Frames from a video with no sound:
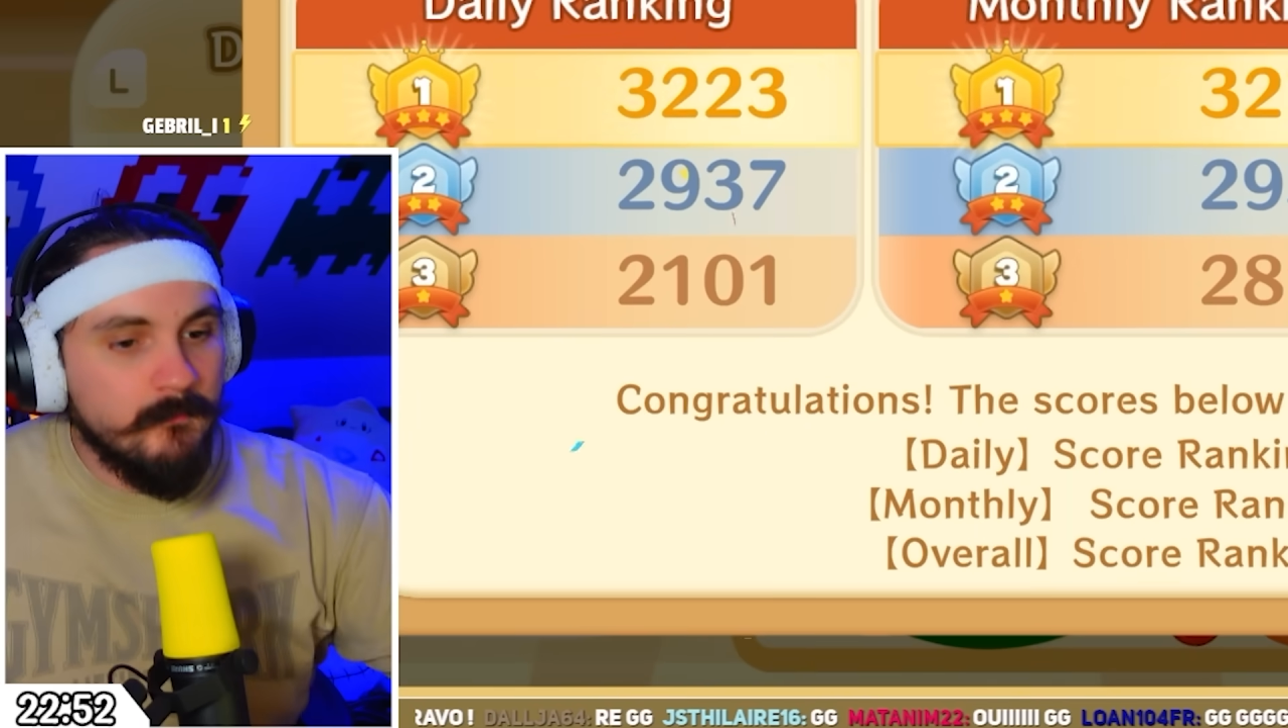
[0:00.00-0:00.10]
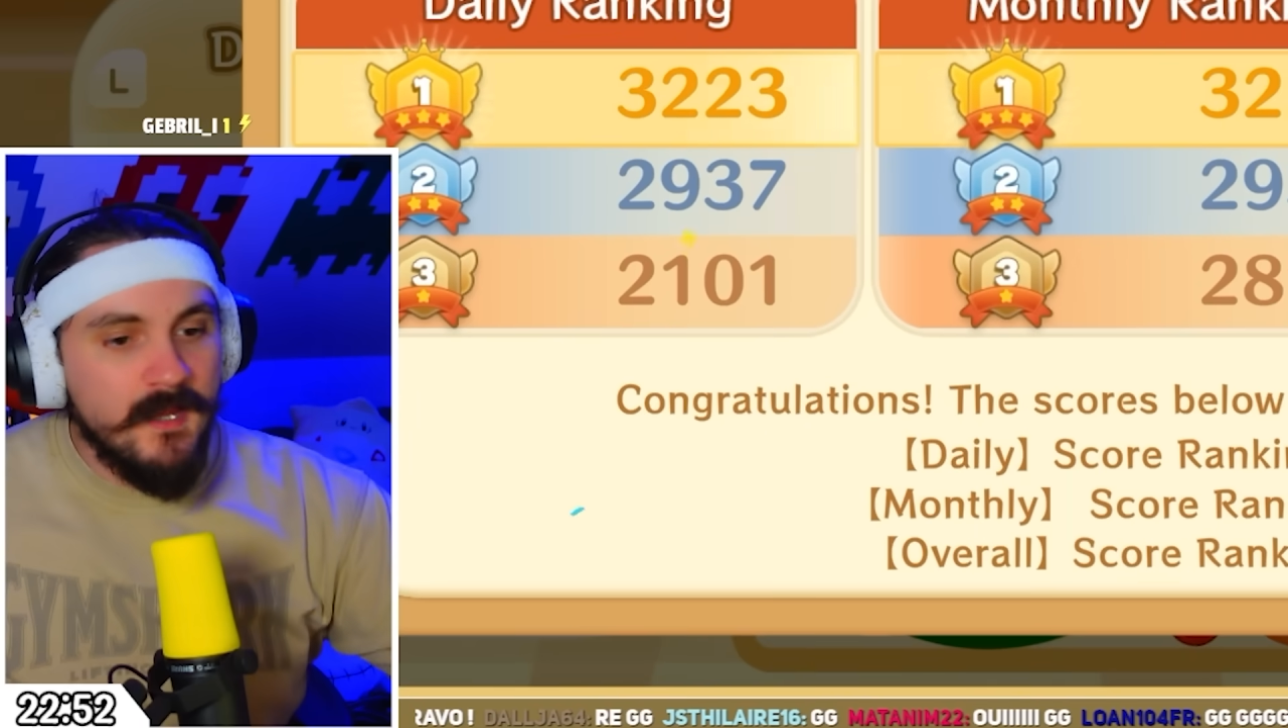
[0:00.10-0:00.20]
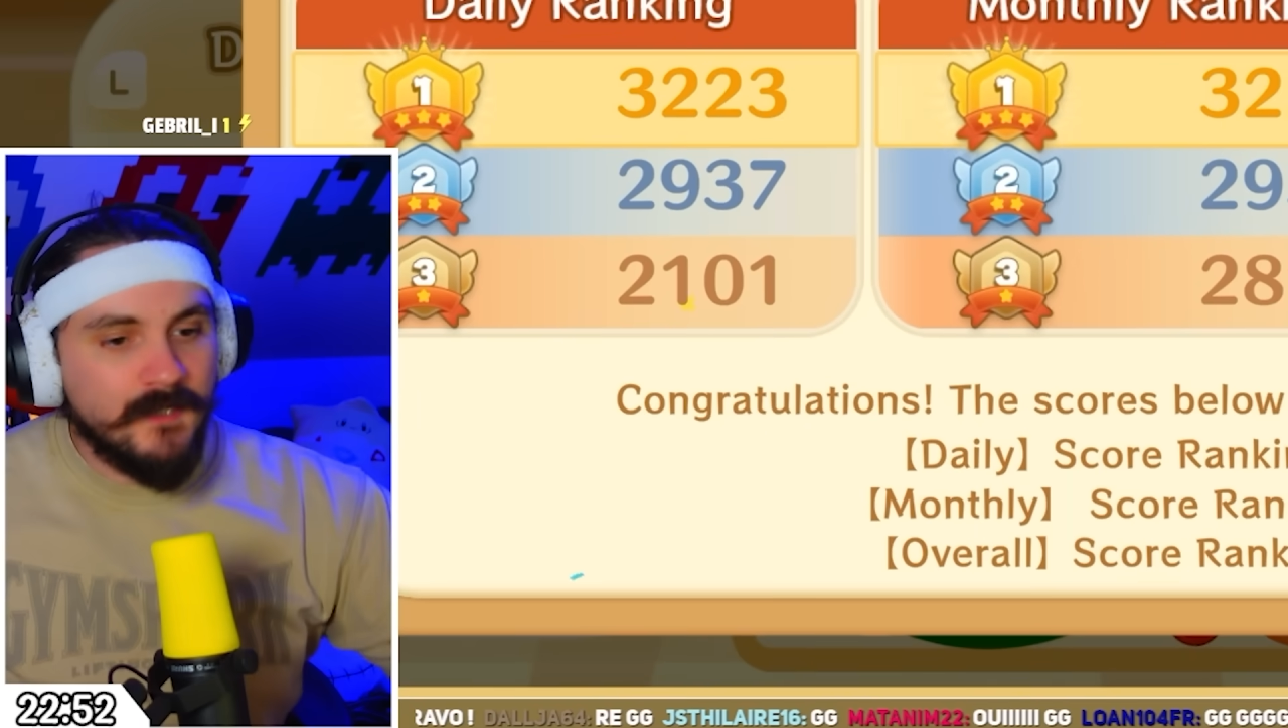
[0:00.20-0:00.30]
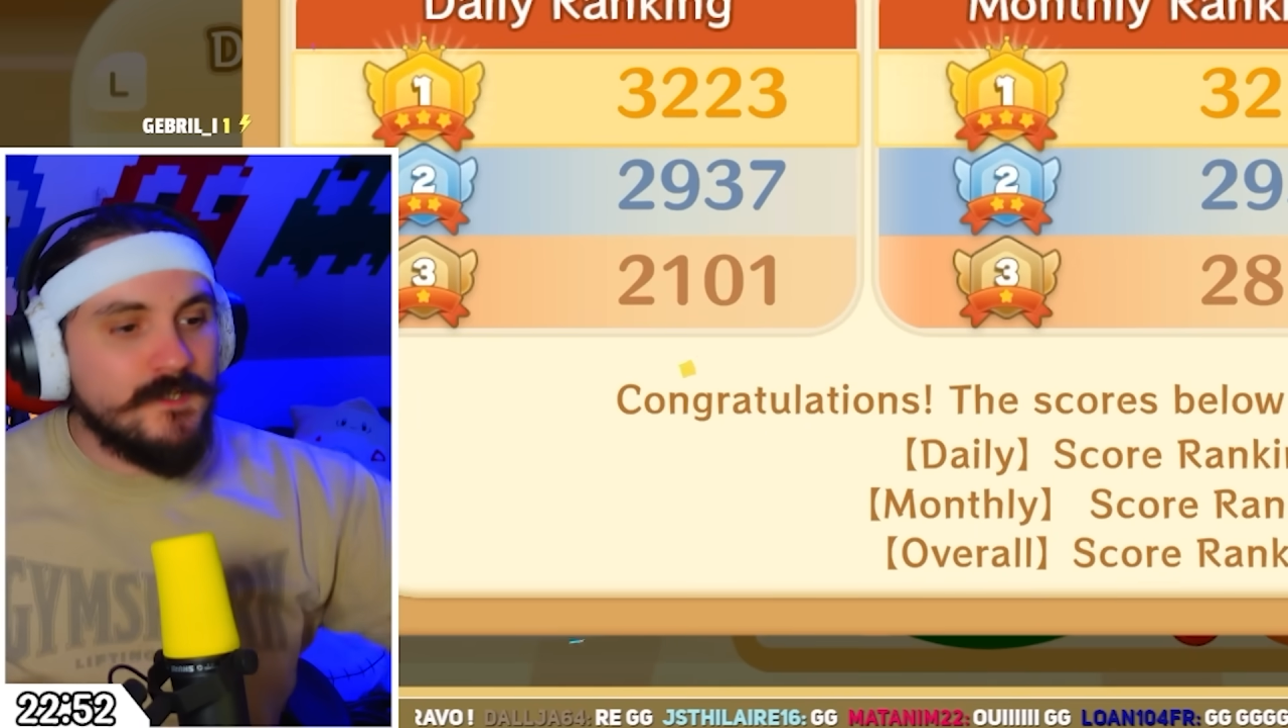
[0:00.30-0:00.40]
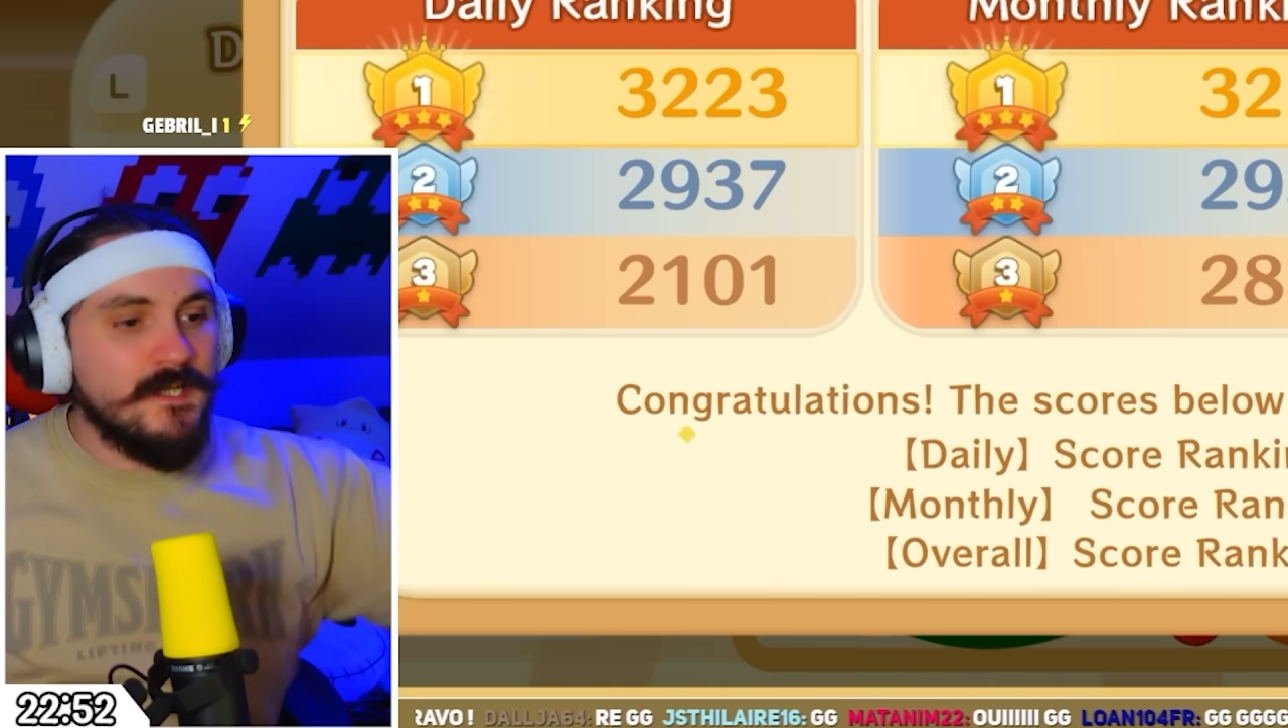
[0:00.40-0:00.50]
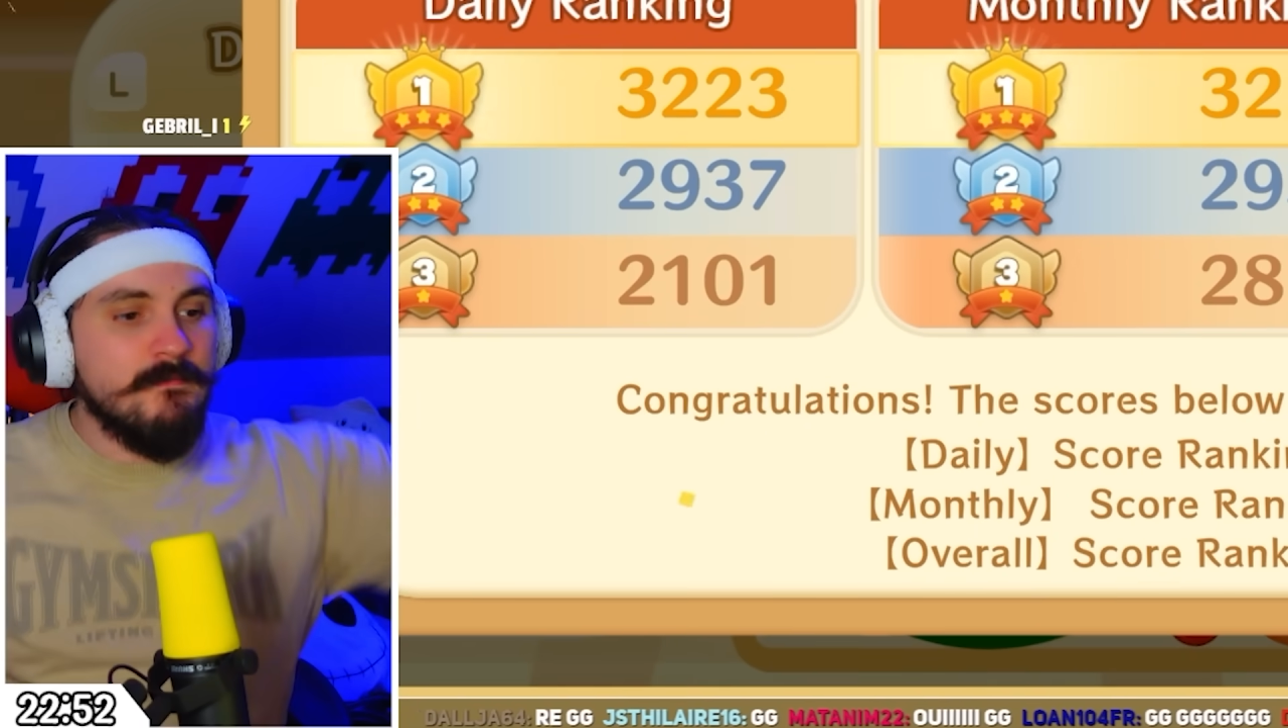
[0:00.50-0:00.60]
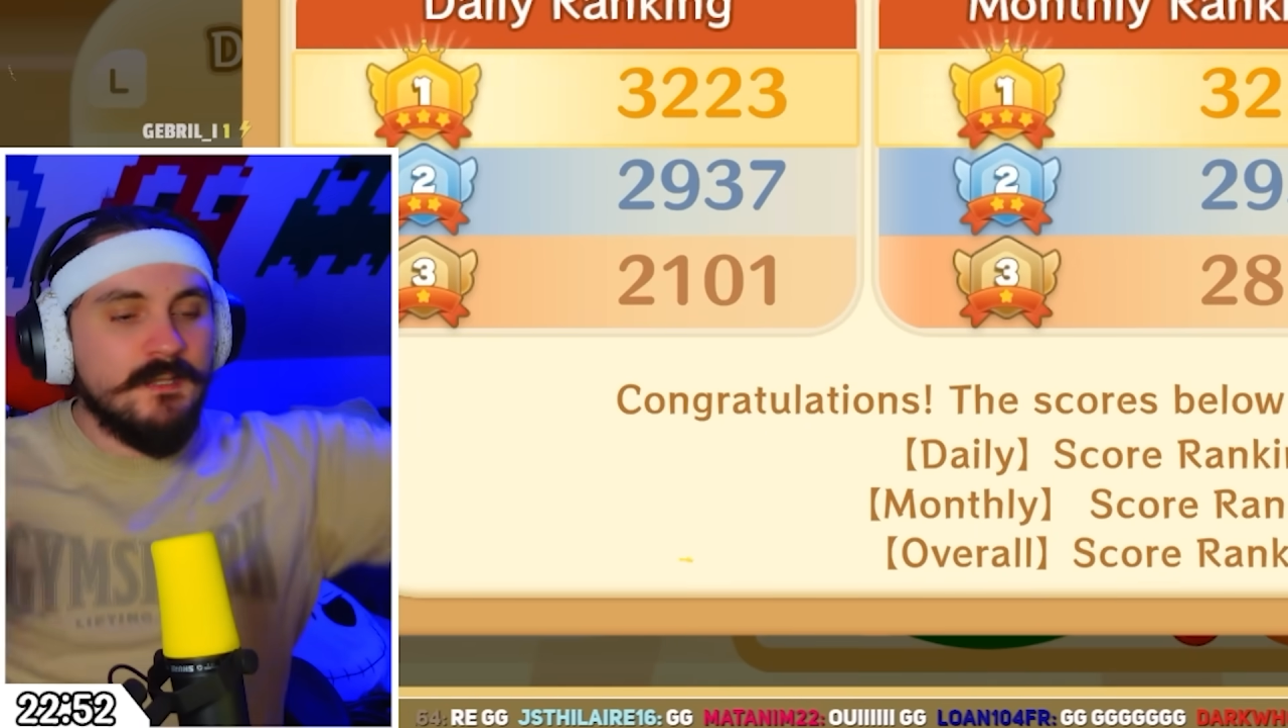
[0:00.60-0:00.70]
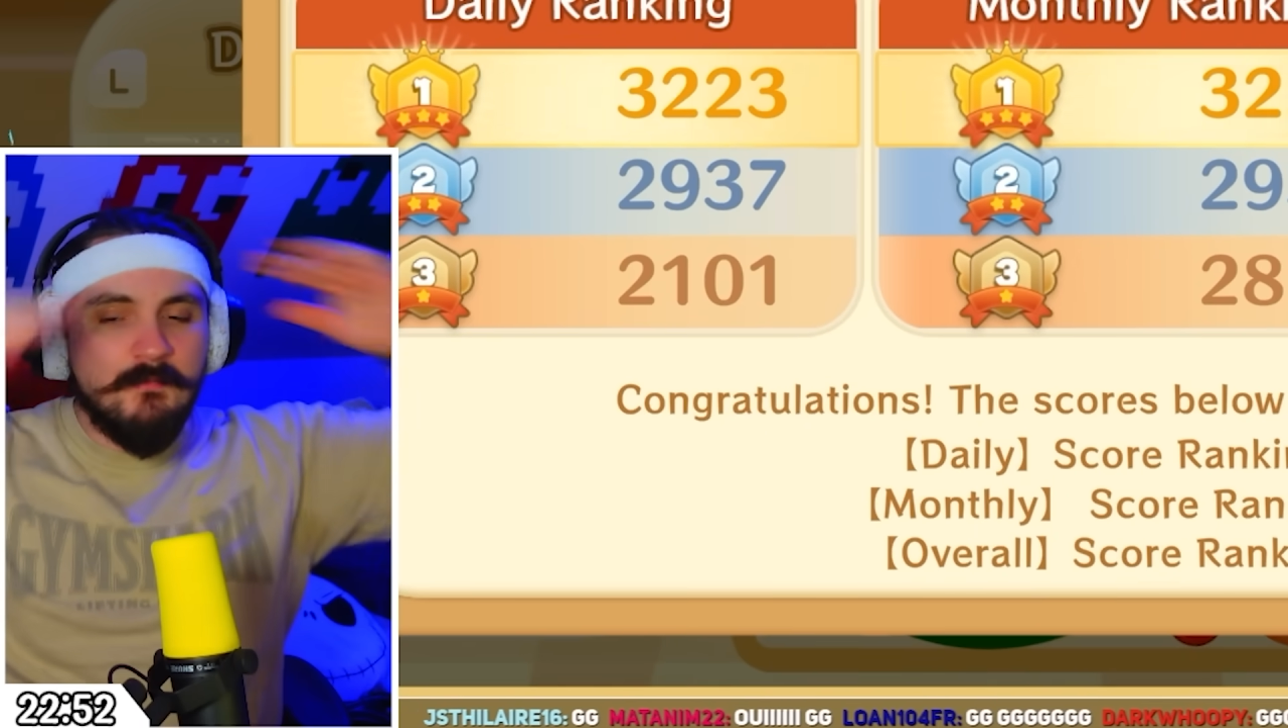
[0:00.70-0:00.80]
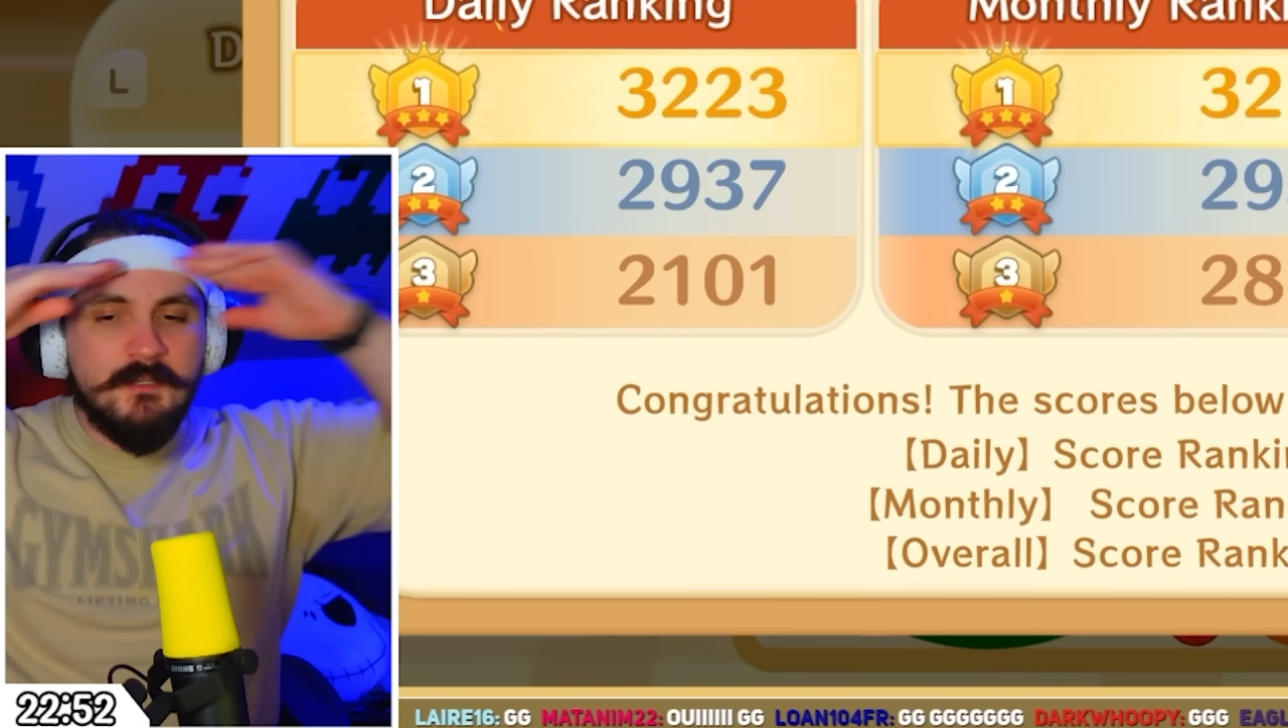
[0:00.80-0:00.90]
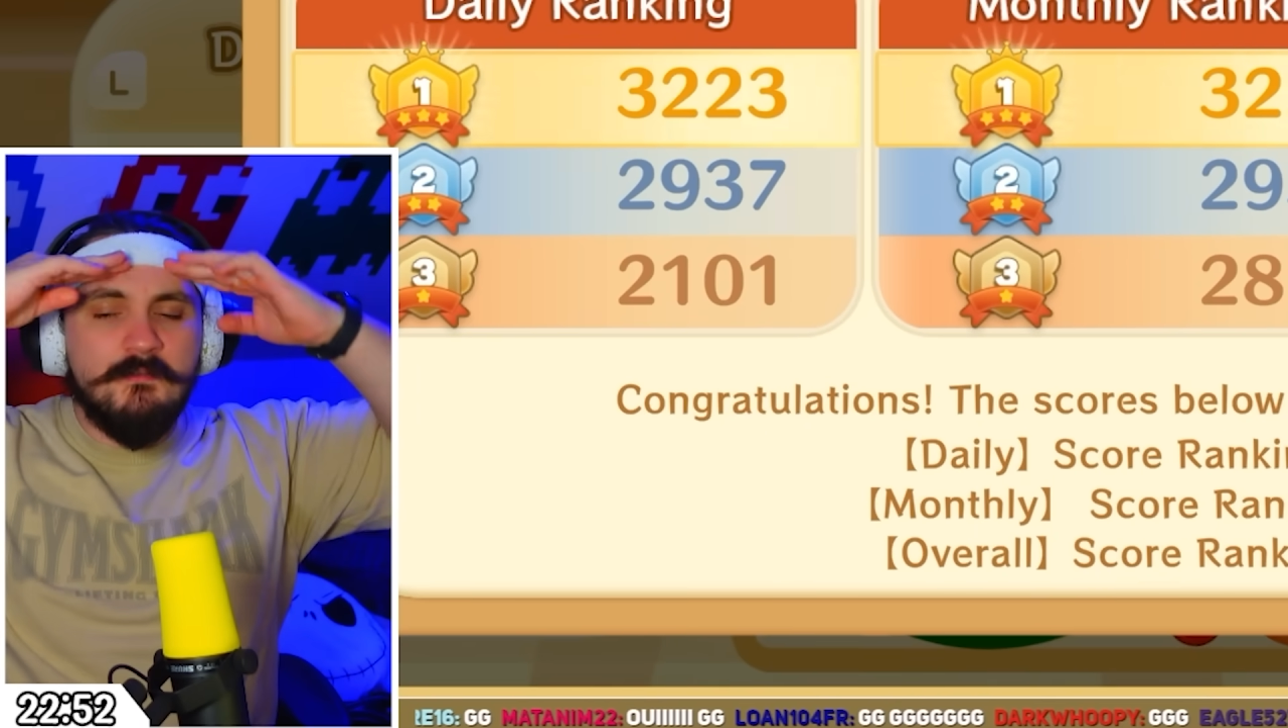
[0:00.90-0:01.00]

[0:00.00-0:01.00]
Merci mesdames et